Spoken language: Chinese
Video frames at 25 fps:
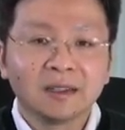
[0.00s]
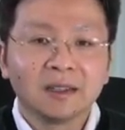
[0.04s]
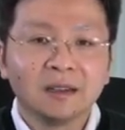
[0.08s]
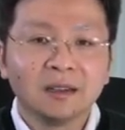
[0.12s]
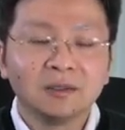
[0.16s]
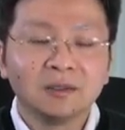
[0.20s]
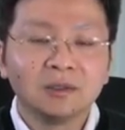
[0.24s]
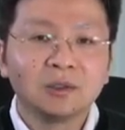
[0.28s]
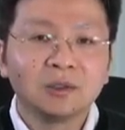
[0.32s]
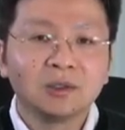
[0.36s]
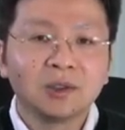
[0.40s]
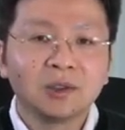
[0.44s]
当
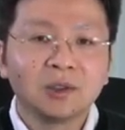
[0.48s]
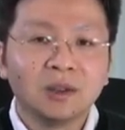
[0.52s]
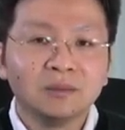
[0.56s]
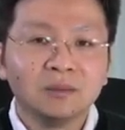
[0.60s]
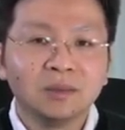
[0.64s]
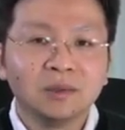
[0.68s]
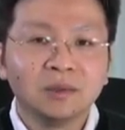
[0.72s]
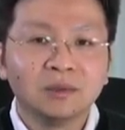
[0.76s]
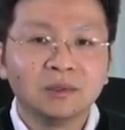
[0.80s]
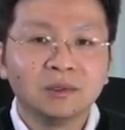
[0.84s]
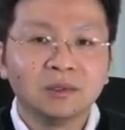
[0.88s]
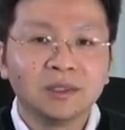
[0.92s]
初川
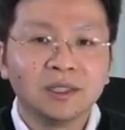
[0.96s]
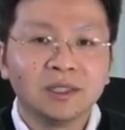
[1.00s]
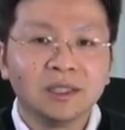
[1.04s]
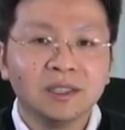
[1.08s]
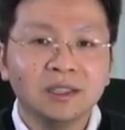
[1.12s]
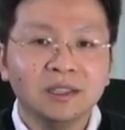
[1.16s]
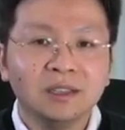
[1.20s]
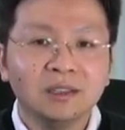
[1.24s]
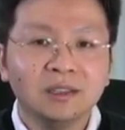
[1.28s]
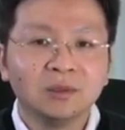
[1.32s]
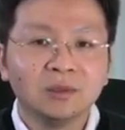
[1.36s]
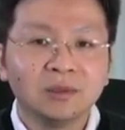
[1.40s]
普提
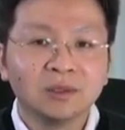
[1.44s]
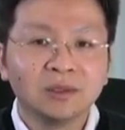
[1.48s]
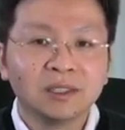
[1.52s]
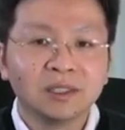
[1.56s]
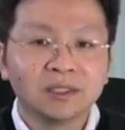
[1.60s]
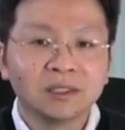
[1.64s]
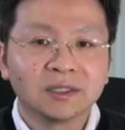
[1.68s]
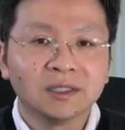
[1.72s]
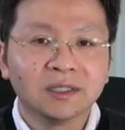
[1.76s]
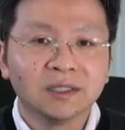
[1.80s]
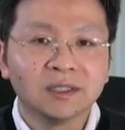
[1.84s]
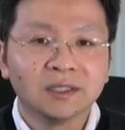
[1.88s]
一中政
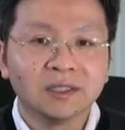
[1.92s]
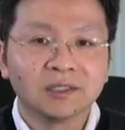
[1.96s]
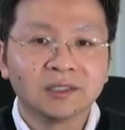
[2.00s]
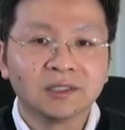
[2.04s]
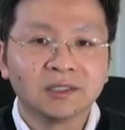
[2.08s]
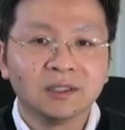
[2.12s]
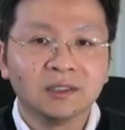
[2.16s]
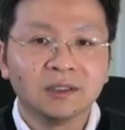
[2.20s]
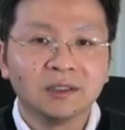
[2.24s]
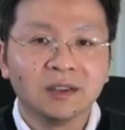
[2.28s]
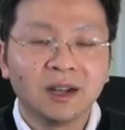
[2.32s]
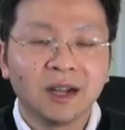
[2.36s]
策的时
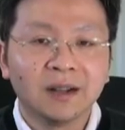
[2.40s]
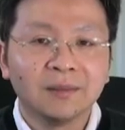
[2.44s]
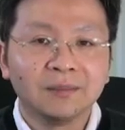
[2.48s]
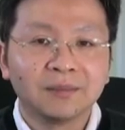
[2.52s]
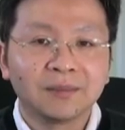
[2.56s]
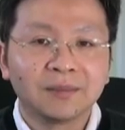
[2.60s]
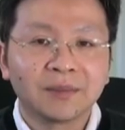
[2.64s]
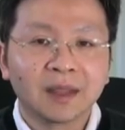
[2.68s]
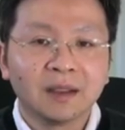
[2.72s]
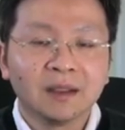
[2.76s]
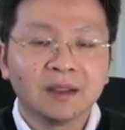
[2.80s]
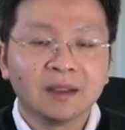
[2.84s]
候啊，
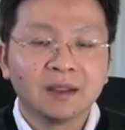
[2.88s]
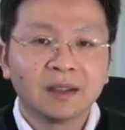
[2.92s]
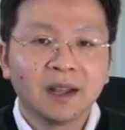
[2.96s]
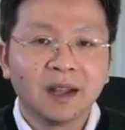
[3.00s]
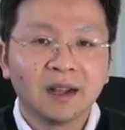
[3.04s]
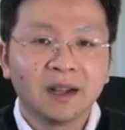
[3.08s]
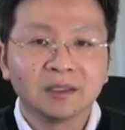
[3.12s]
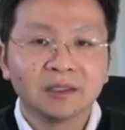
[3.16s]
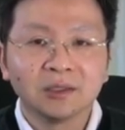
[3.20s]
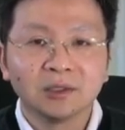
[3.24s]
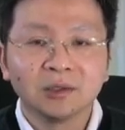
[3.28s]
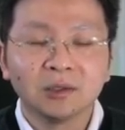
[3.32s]
他
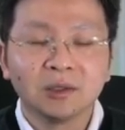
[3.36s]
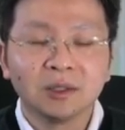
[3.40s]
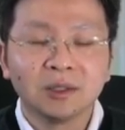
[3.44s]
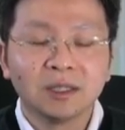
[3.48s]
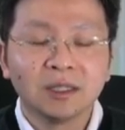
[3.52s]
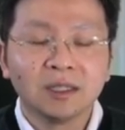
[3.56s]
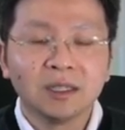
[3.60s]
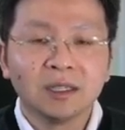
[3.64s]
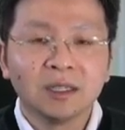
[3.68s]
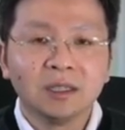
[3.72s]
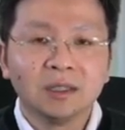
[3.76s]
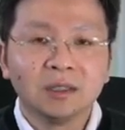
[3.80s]
是说
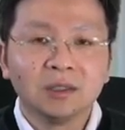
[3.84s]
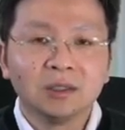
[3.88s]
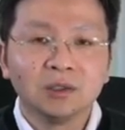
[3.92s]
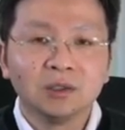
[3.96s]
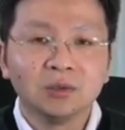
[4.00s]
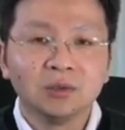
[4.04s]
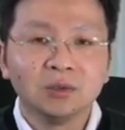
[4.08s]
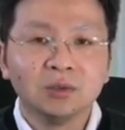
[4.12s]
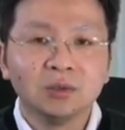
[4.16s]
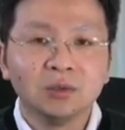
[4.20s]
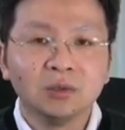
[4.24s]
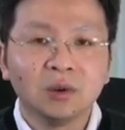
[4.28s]

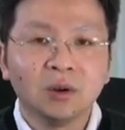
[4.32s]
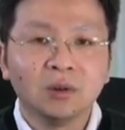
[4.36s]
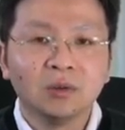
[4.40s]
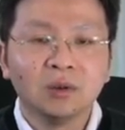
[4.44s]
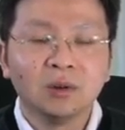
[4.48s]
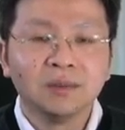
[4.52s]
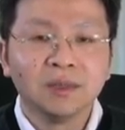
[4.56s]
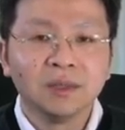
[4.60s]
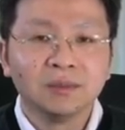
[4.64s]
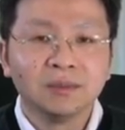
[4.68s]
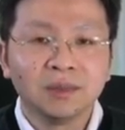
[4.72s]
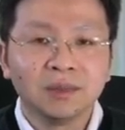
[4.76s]
如果我
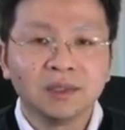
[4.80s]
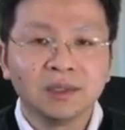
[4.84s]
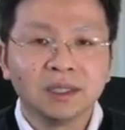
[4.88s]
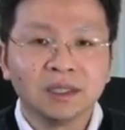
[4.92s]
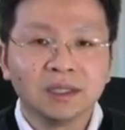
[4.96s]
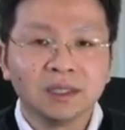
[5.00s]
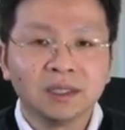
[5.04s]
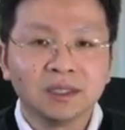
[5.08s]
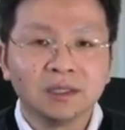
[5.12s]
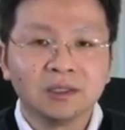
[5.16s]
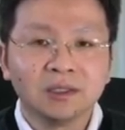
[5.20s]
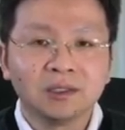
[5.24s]
们不能
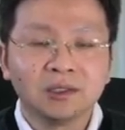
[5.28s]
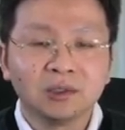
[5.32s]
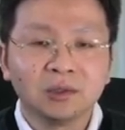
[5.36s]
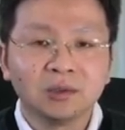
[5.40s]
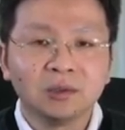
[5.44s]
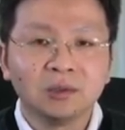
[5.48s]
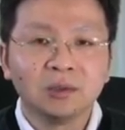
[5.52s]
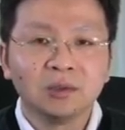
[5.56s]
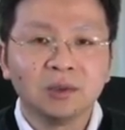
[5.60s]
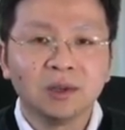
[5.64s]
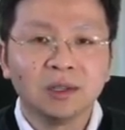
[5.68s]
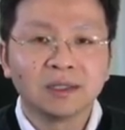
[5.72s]
和中
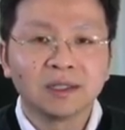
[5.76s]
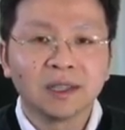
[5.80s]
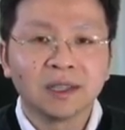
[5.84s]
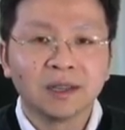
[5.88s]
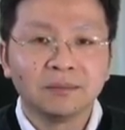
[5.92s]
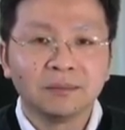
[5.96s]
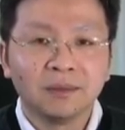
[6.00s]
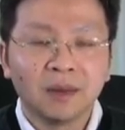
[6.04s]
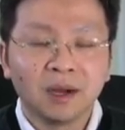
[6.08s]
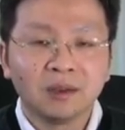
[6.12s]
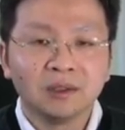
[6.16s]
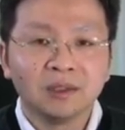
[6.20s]
国在
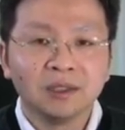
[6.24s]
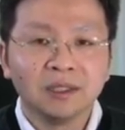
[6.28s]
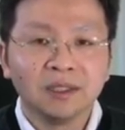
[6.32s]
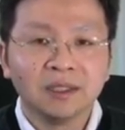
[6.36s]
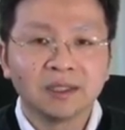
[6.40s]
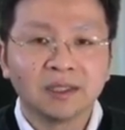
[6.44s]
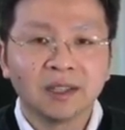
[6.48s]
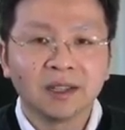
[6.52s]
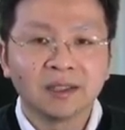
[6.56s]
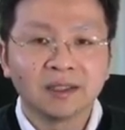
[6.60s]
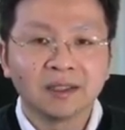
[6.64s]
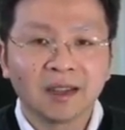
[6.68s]
贸易
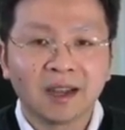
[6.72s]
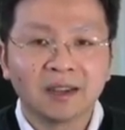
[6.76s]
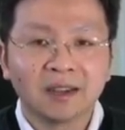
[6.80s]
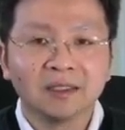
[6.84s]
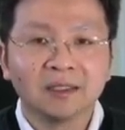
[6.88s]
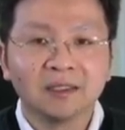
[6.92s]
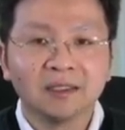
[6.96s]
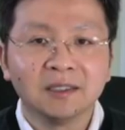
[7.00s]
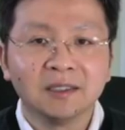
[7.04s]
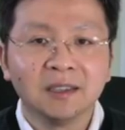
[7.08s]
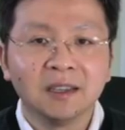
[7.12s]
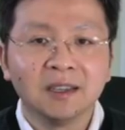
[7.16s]
上达成
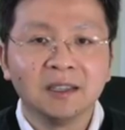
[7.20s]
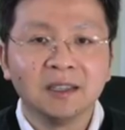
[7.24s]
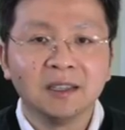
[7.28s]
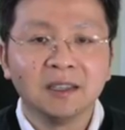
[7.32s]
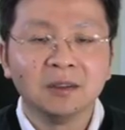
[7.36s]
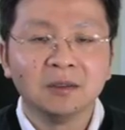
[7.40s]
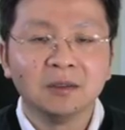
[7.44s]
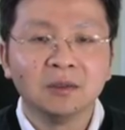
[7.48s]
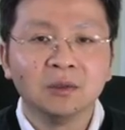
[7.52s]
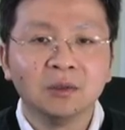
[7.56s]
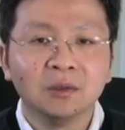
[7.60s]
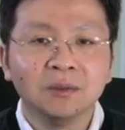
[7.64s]
协议，
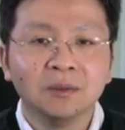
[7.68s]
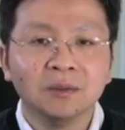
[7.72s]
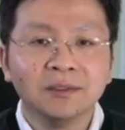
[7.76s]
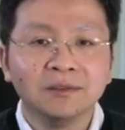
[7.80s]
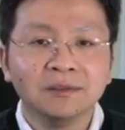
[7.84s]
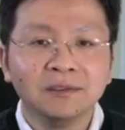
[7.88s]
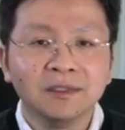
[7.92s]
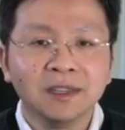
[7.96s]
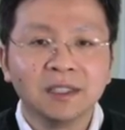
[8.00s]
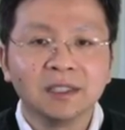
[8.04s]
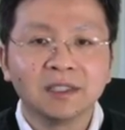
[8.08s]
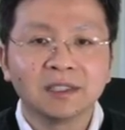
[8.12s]
我们
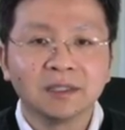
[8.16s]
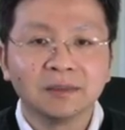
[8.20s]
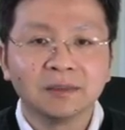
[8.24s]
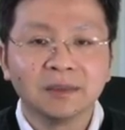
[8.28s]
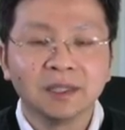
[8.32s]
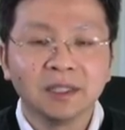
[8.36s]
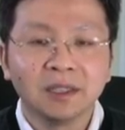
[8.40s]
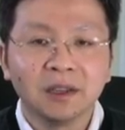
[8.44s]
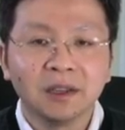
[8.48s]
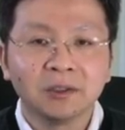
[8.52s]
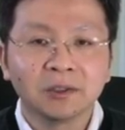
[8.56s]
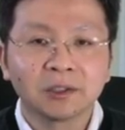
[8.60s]
为什么
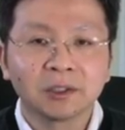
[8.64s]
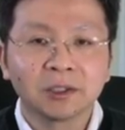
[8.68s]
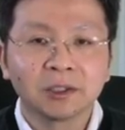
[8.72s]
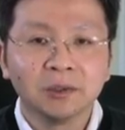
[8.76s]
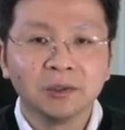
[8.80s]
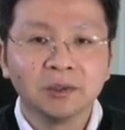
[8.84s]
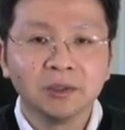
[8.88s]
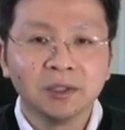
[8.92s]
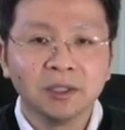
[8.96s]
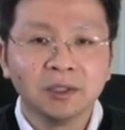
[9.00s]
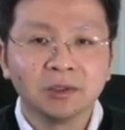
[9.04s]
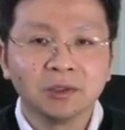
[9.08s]
要受
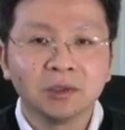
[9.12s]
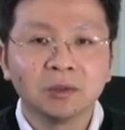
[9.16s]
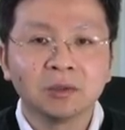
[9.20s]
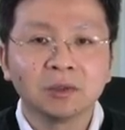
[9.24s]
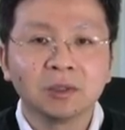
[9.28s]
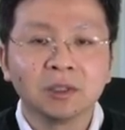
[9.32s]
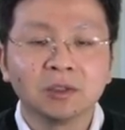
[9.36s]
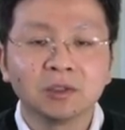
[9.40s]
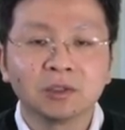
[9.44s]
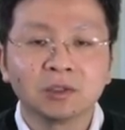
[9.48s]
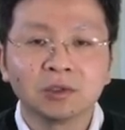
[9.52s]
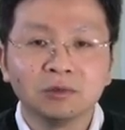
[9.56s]
一中
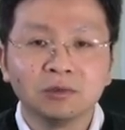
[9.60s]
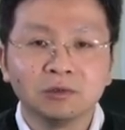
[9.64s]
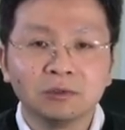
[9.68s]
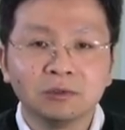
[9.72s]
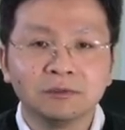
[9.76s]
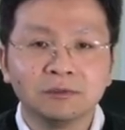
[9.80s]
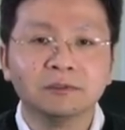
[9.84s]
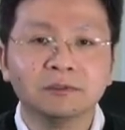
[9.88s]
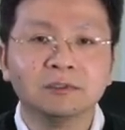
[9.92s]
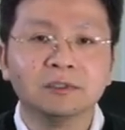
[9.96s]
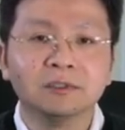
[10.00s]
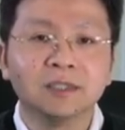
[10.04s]
的束
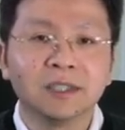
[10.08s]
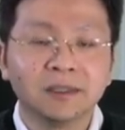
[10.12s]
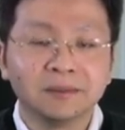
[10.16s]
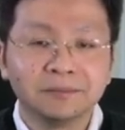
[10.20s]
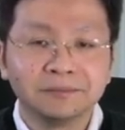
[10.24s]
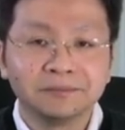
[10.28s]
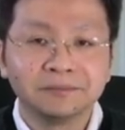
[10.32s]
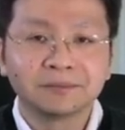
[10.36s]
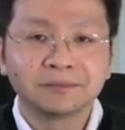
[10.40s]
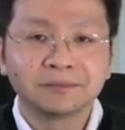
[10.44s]
缚呢？